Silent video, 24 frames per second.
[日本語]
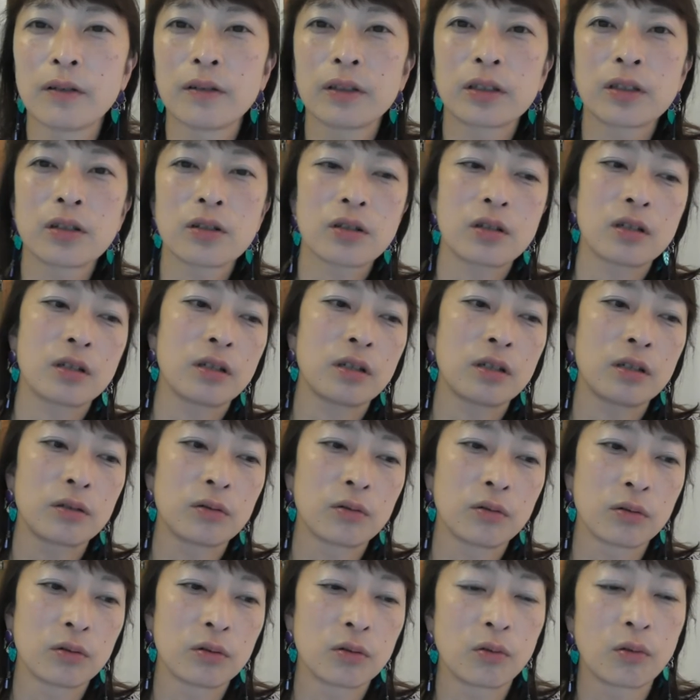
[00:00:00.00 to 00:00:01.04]
私
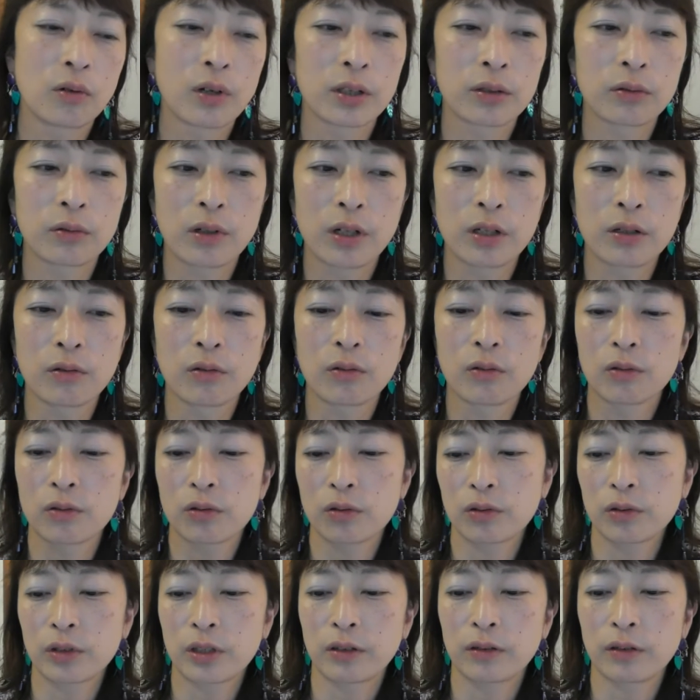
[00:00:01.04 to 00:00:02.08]
の動画とかいろいろ
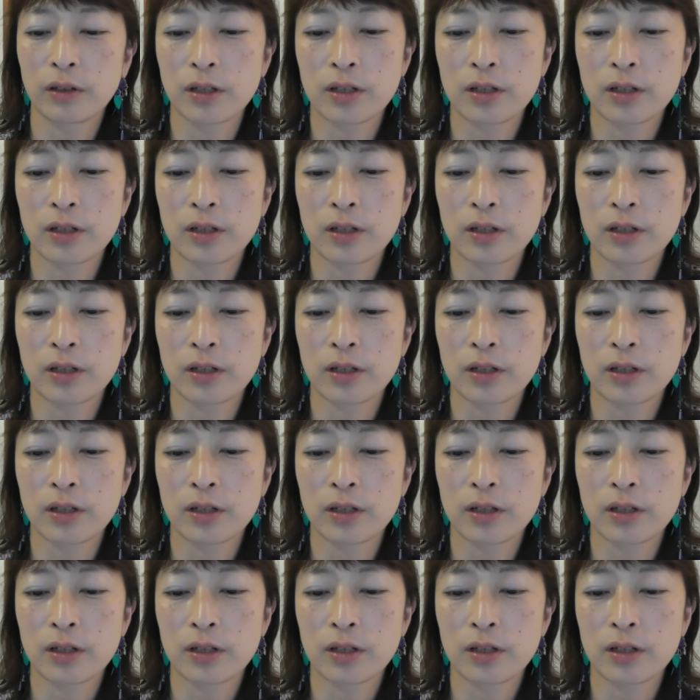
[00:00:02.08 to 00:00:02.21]
作ってく